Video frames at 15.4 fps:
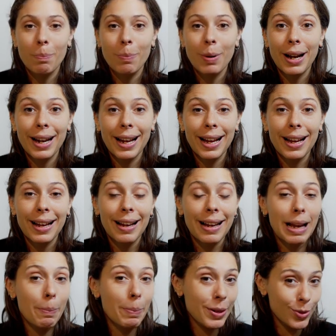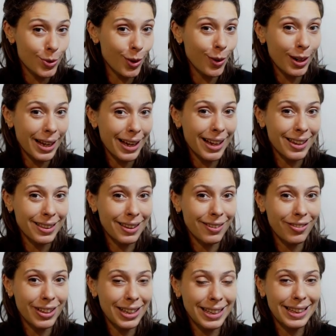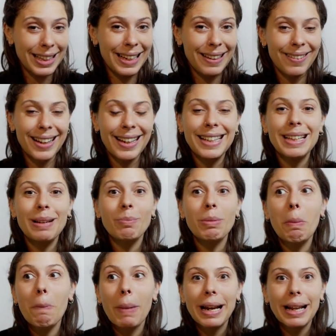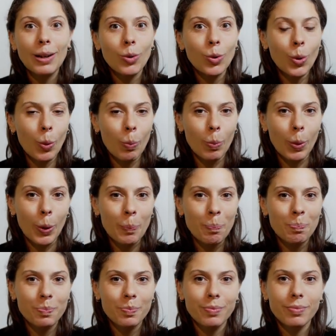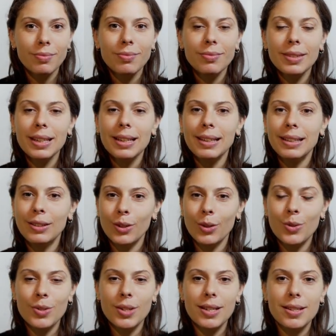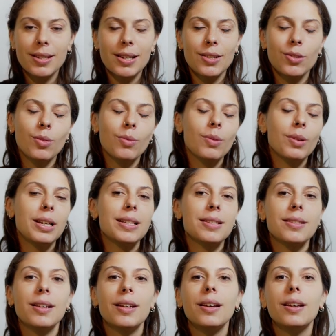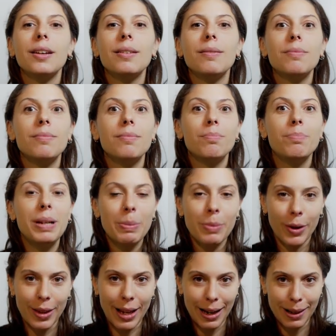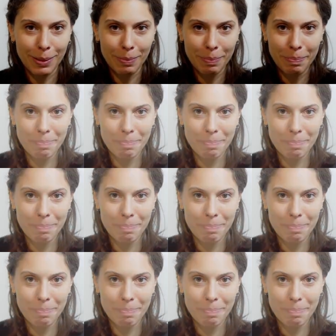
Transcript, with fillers: para la persona, en definitiva, y también para el grupo. Entonces, eso es primordial.